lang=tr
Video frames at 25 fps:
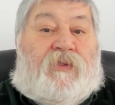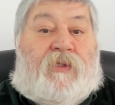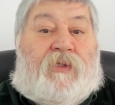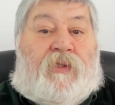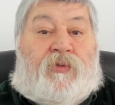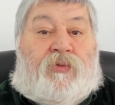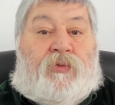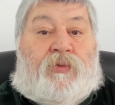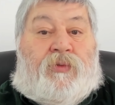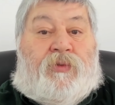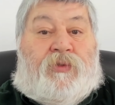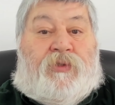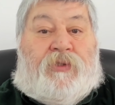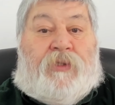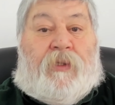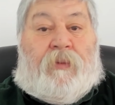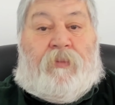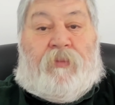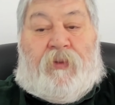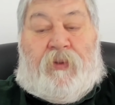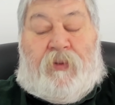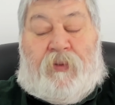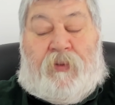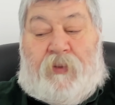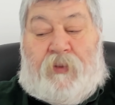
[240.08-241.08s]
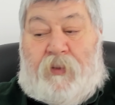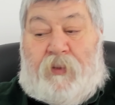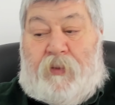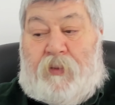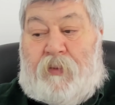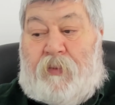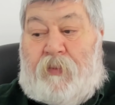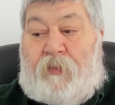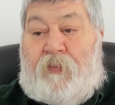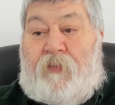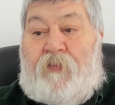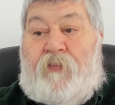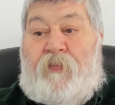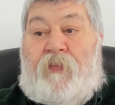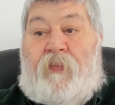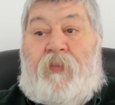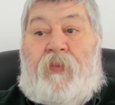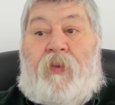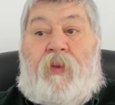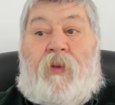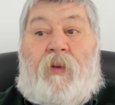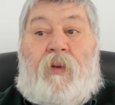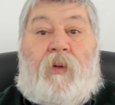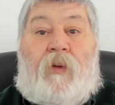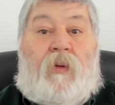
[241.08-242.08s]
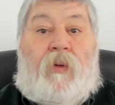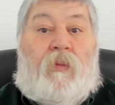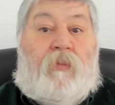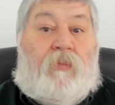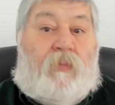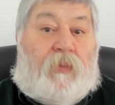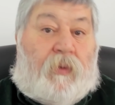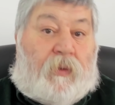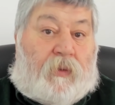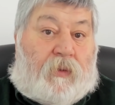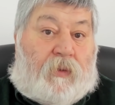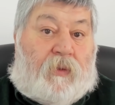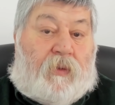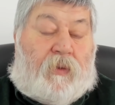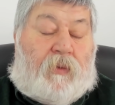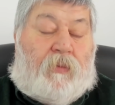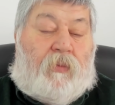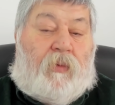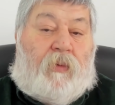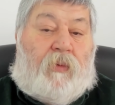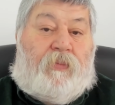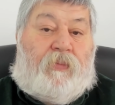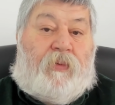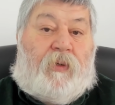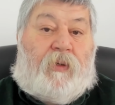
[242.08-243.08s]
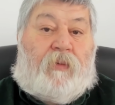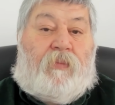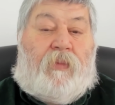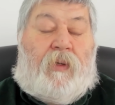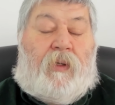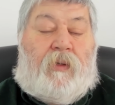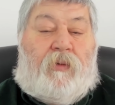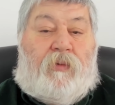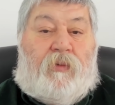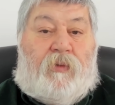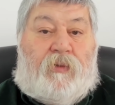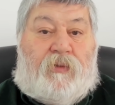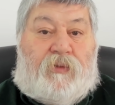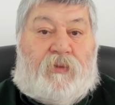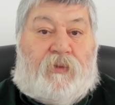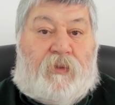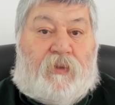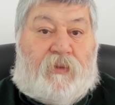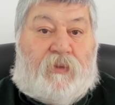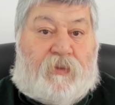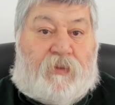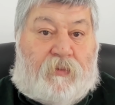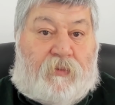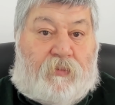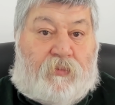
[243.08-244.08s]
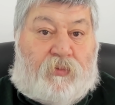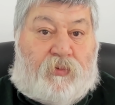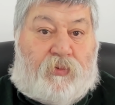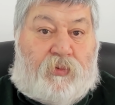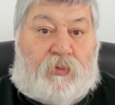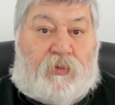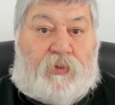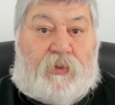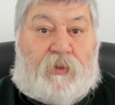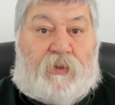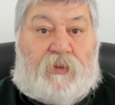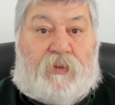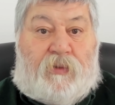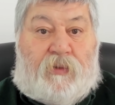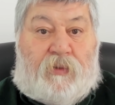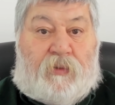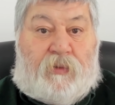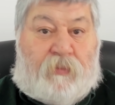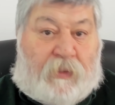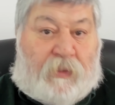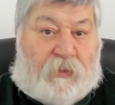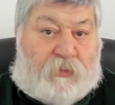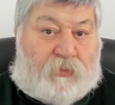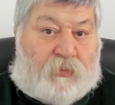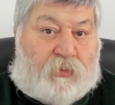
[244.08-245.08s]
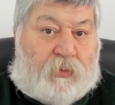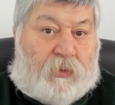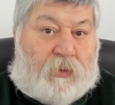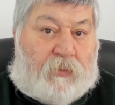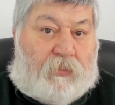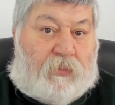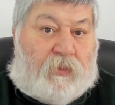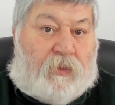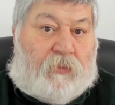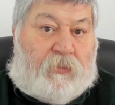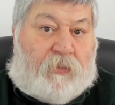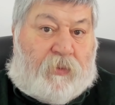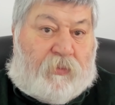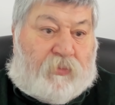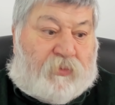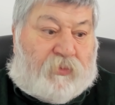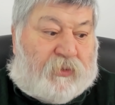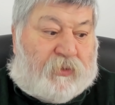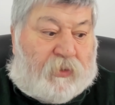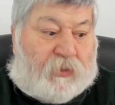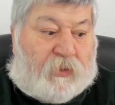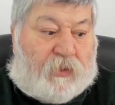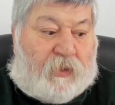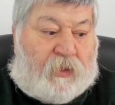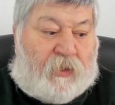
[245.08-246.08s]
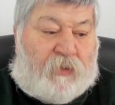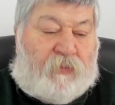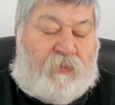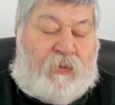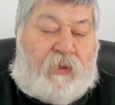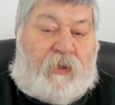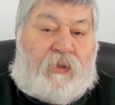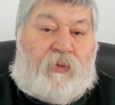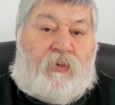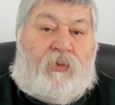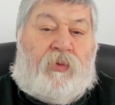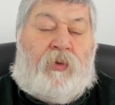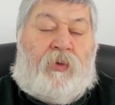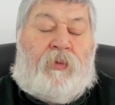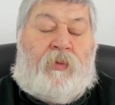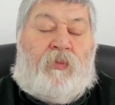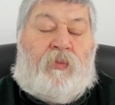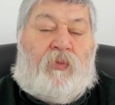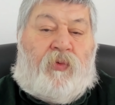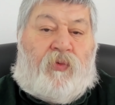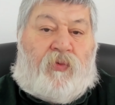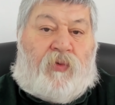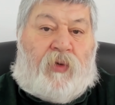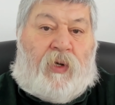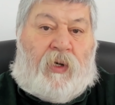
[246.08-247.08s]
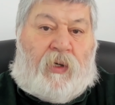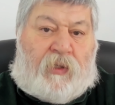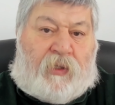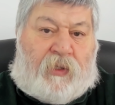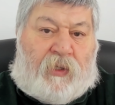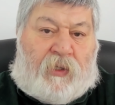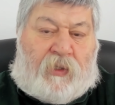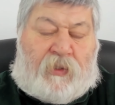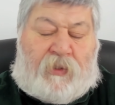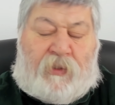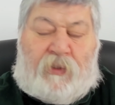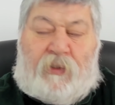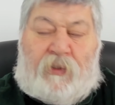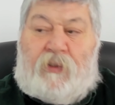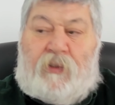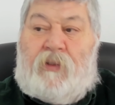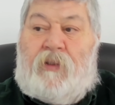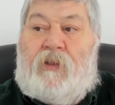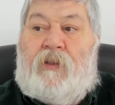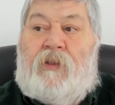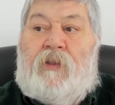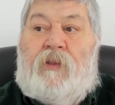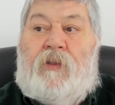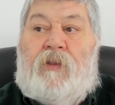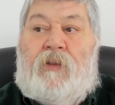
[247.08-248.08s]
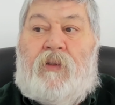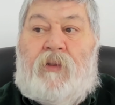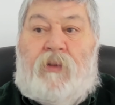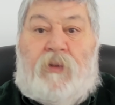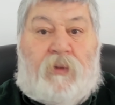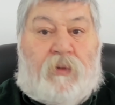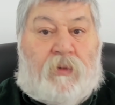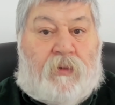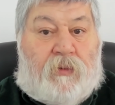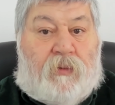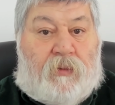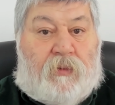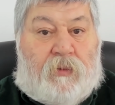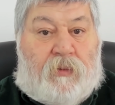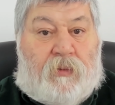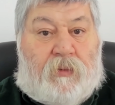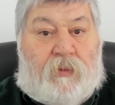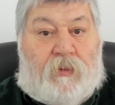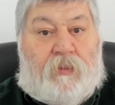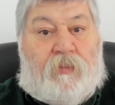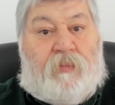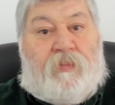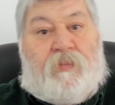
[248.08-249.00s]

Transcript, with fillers: soracağım dedi. Peki dedim apartman yöneticisine siz mi soracaksınız? Ben sorabilir miyim? Şimdi eve gidiyorum. Muhtarlık yakın. Ee,